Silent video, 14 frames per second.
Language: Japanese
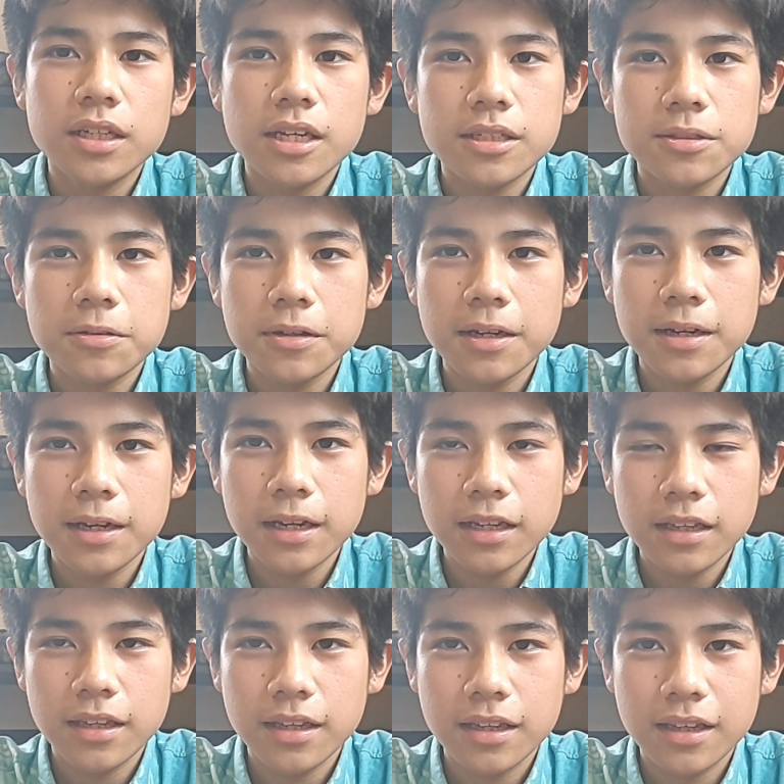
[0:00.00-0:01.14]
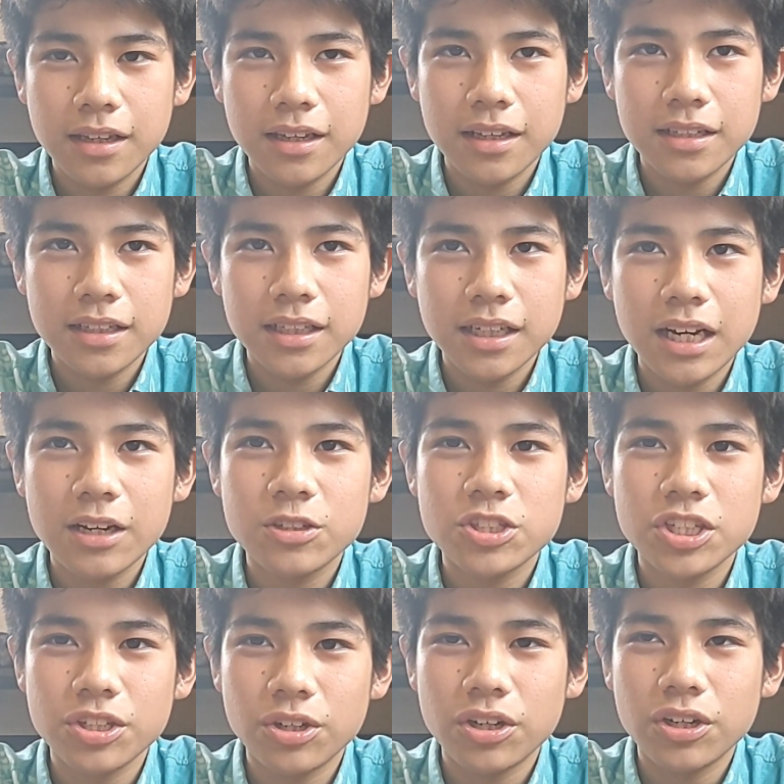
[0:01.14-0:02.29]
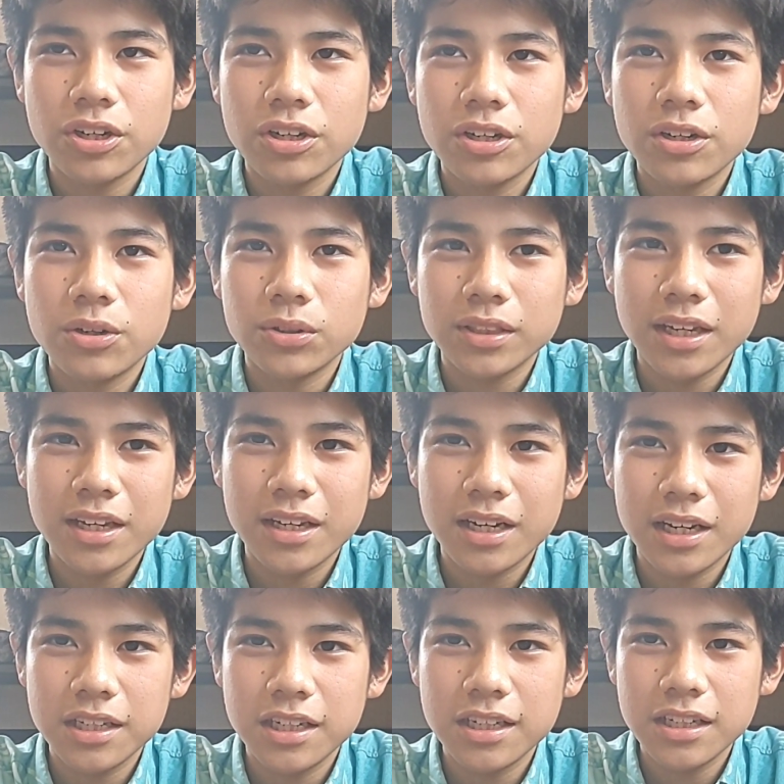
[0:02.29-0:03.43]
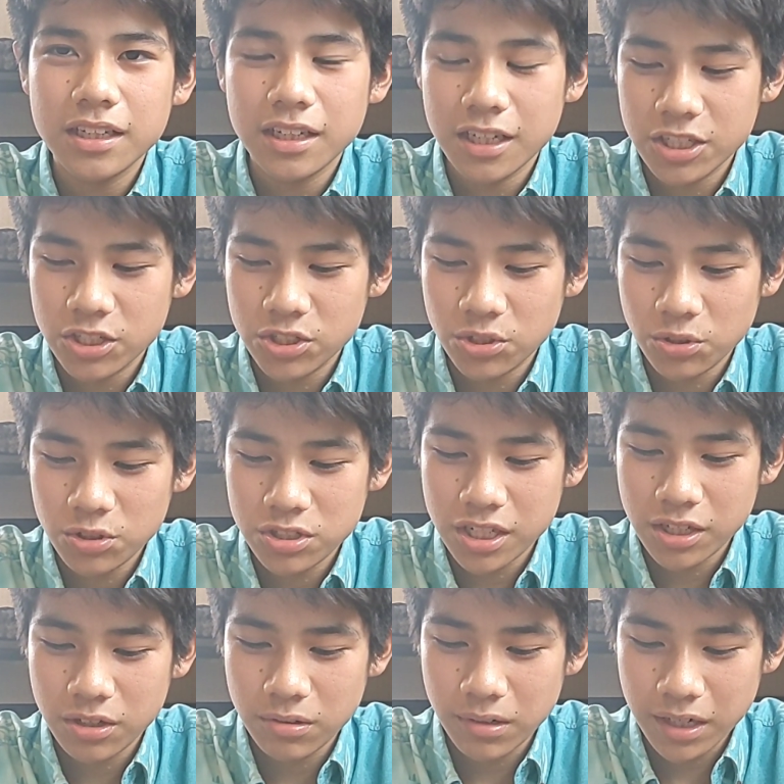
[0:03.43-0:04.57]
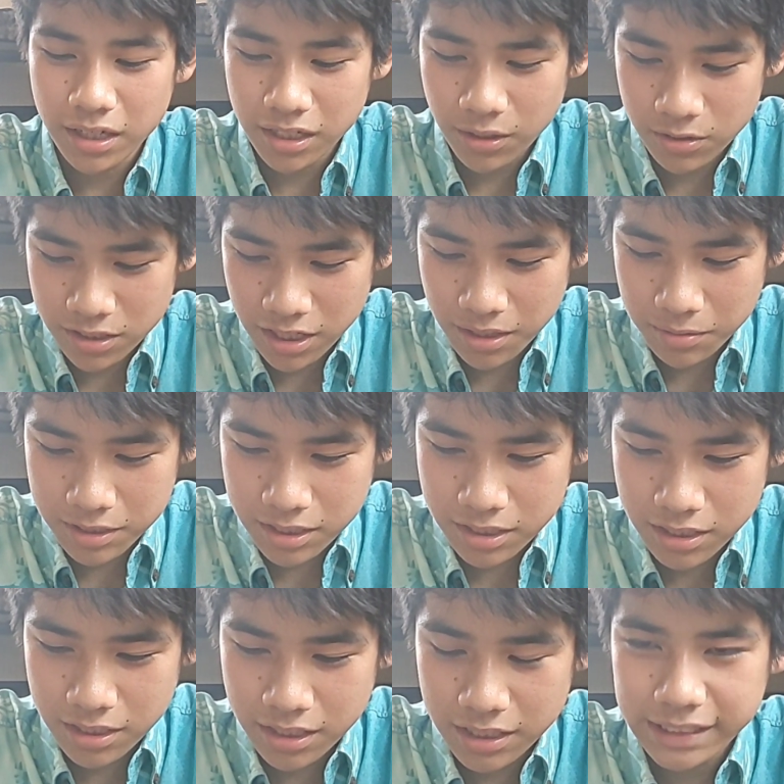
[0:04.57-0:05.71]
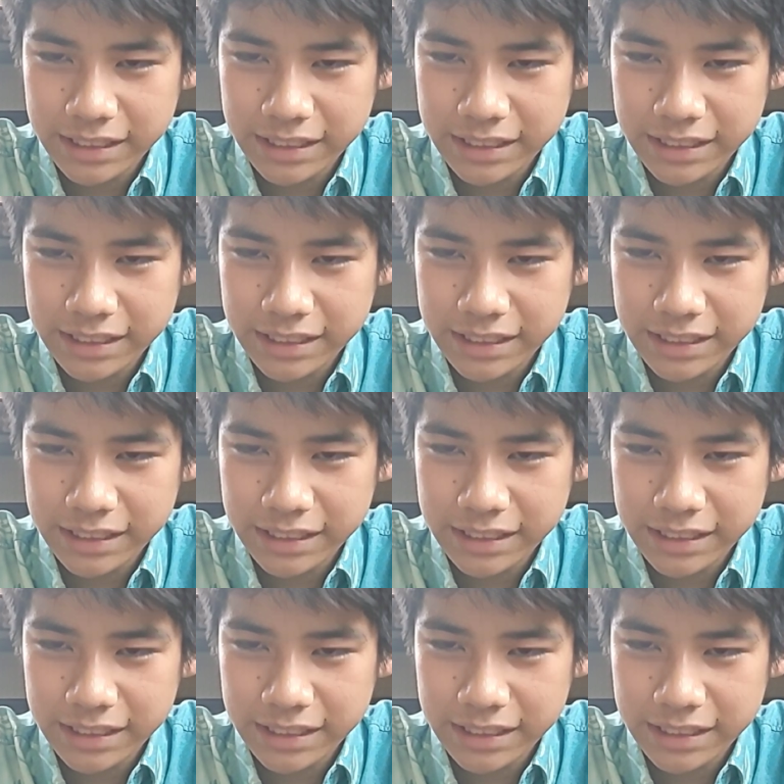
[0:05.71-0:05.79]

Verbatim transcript: えー、それから、え各地の大会に出場していくわけでございます